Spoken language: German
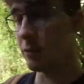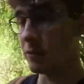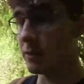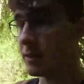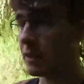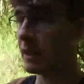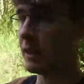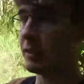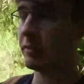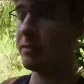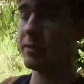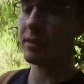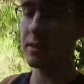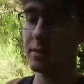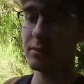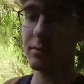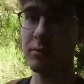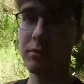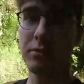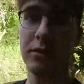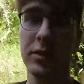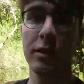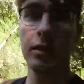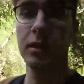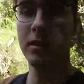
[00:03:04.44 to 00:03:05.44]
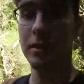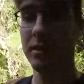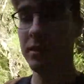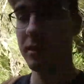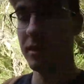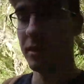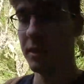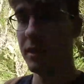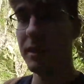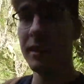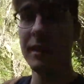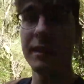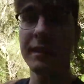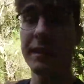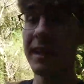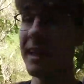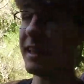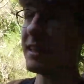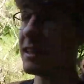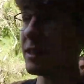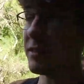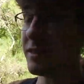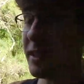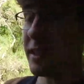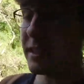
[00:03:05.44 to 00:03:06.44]
uns einfach zu voll. Die
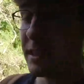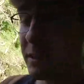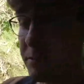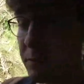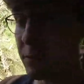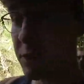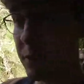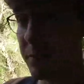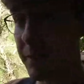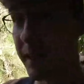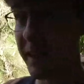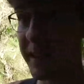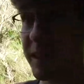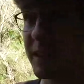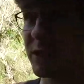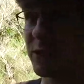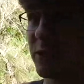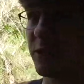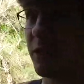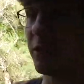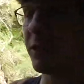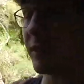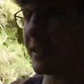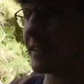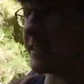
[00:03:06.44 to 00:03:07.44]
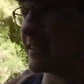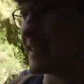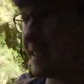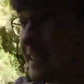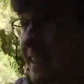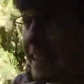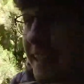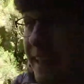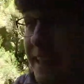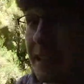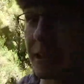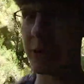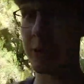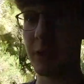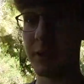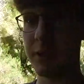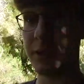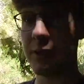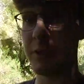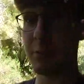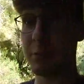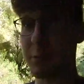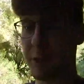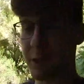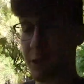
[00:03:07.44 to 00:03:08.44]
Landschaft da ist bestimmt richtig schön, oder sie sieht richtig schön, ist
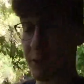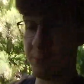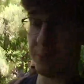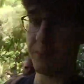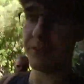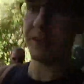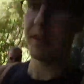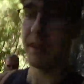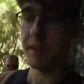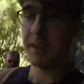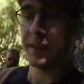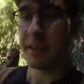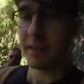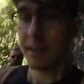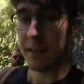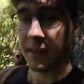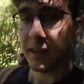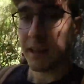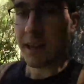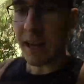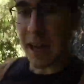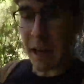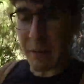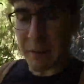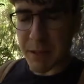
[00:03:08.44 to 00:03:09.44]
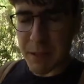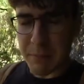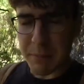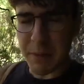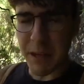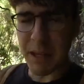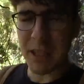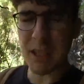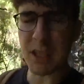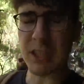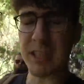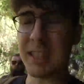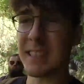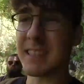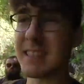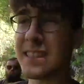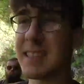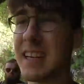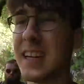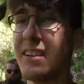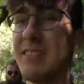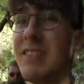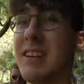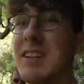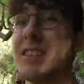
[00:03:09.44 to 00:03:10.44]
nicht nur bestimmt. Aber die Menschen, es
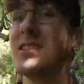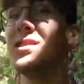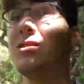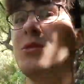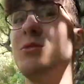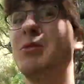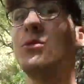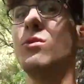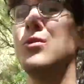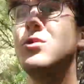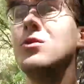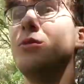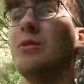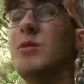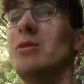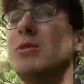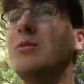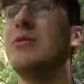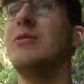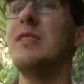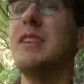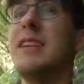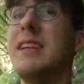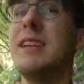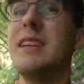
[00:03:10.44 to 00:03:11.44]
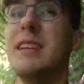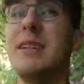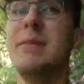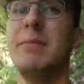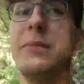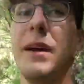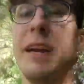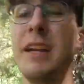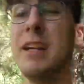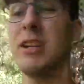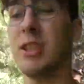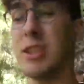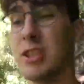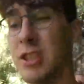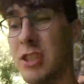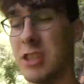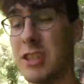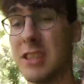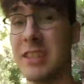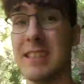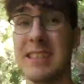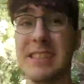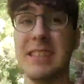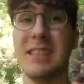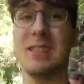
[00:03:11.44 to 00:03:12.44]
ist einfach so viel
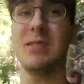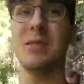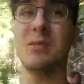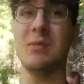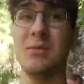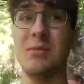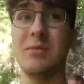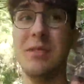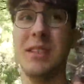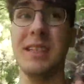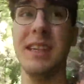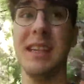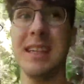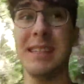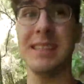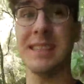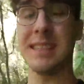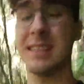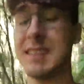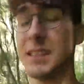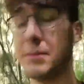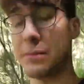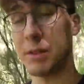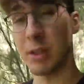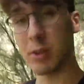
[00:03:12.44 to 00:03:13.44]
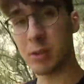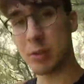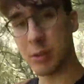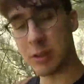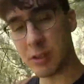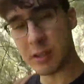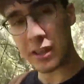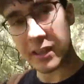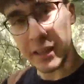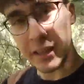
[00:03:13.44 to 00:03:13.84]
Menschen, es ist zu viel, es ist nicht mehr schön